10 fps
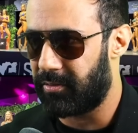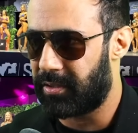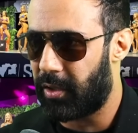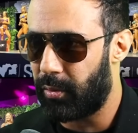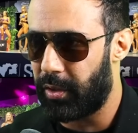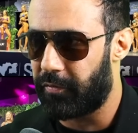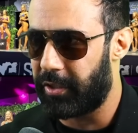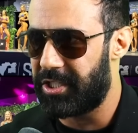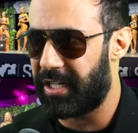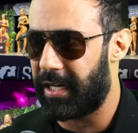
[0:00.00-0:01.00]
Então eu vou
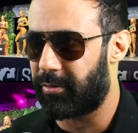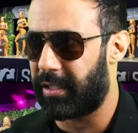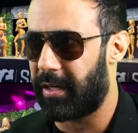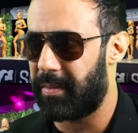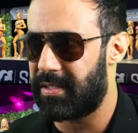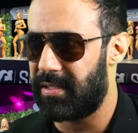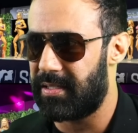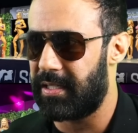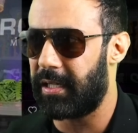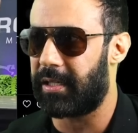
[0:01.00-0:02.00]
ir direto aqui na minha
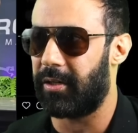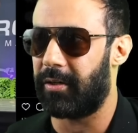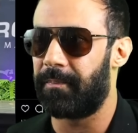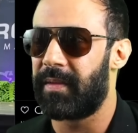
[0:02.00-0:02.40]
SISIC, ó.